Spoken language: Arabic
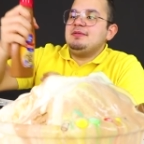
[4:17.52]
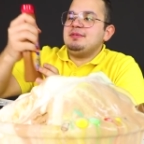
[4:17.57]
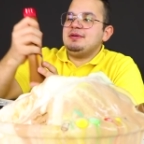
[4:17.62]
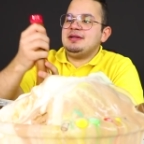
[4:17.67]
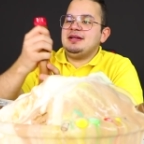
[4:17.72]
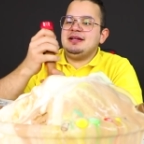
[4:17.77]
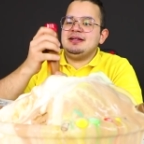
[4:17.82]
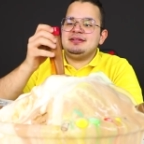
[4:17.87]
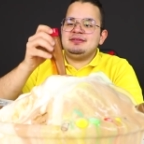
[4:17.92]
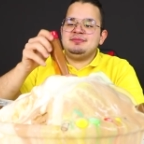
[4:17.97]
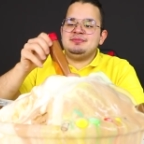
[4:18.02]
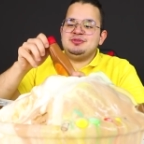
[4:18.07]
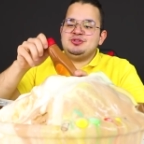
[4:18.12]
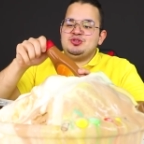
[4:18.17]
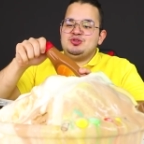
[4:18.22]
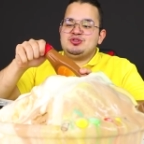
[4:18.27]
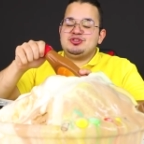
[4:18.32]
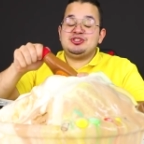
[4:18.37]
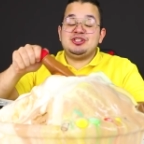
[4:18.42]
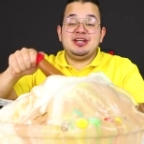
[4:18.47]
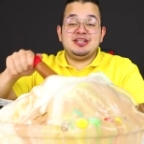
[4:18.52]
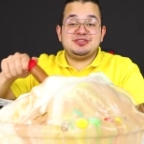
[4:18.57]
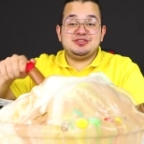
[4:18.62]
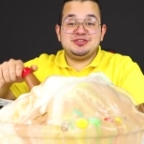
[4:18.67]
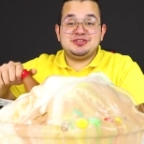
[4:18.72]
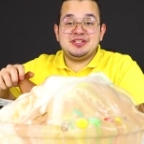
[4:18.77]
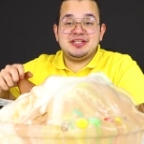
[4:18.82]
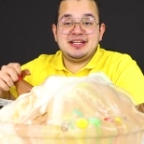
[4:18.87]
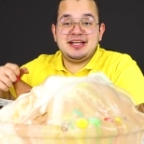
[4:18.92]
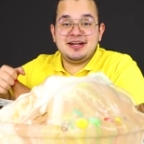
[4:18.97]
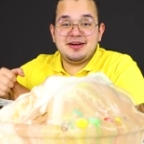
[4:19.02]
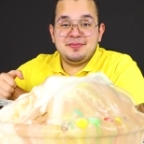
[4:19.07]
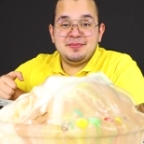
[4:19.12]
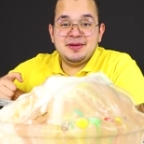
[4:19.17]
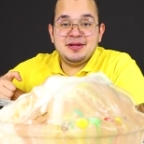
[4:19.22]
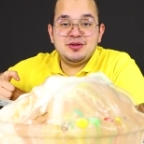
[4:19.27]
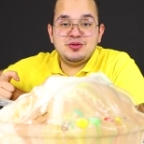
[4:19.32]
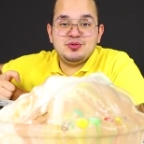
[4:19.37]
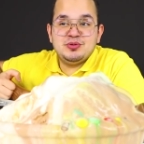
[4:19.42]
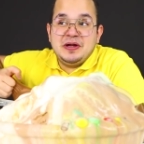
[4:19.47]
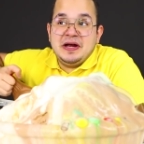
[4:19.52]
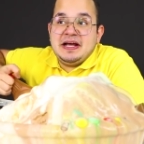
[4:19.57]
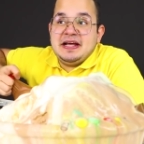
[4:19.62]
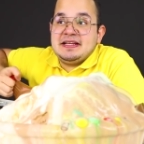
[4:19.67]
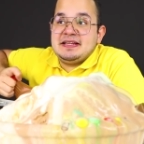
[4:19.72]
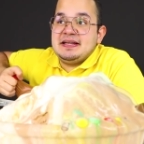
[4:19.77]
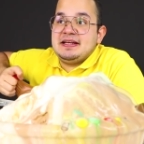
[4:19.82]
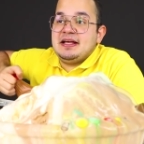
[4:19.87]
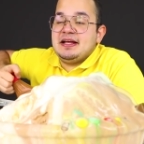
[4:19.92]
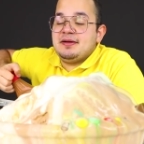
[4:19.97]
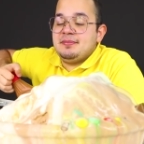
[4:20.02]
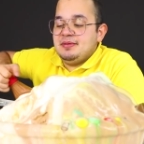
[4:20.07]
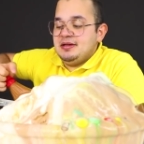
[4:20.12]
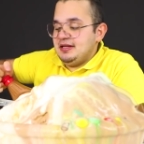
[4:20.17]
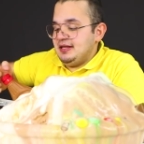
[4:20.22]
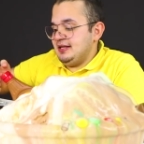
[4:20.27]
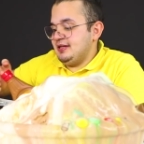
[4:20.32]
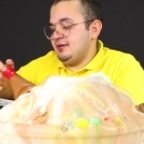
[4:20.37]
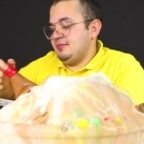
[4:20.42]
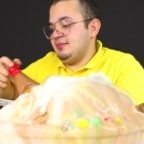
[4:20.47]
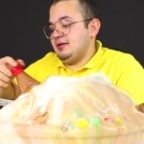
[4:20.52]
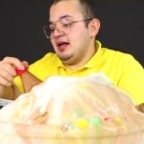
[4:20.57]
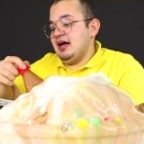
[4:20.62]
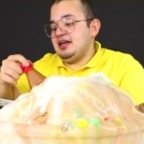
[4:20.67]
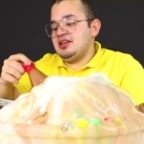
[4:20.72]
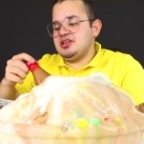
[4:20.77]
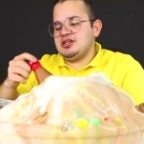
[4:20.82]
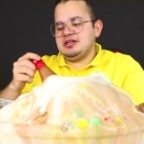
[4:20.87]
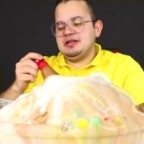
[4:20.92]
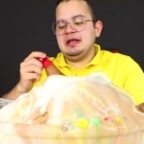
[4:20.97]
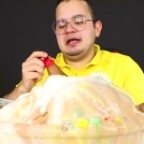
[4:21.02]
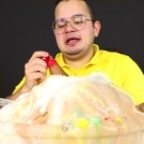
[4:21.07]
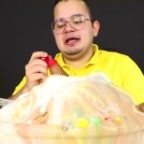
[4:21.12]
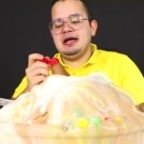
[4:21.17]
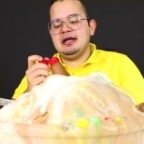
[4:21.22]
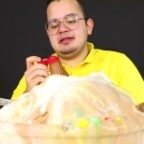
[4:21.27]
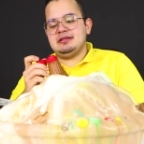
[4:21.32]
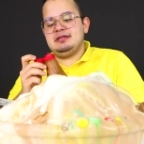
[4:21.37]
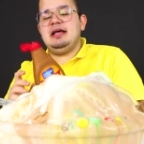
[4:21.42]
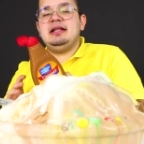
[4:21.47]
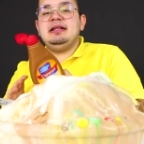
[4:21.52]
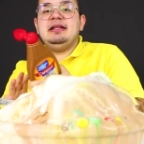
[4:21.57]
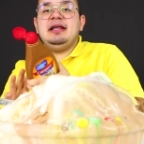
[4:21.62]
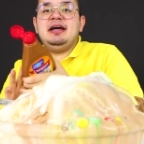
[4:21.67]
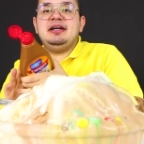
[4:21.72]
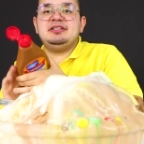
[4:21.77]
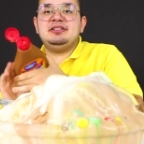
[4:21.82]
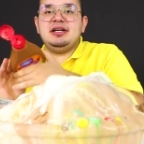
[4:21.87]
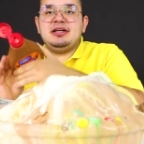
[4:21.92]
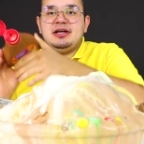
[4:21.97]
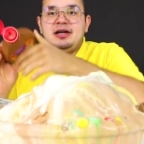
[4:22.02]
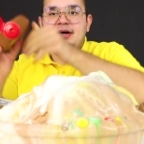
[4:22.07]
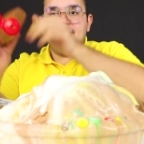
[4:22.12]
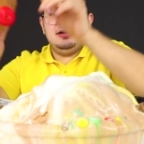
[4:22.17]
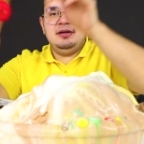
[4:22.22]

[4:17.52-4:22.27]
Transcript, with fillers: طبعا انا من عشاق صوص الكراميل ونكهه الكراميل يعني من اكثر النكهات اللي اعشقها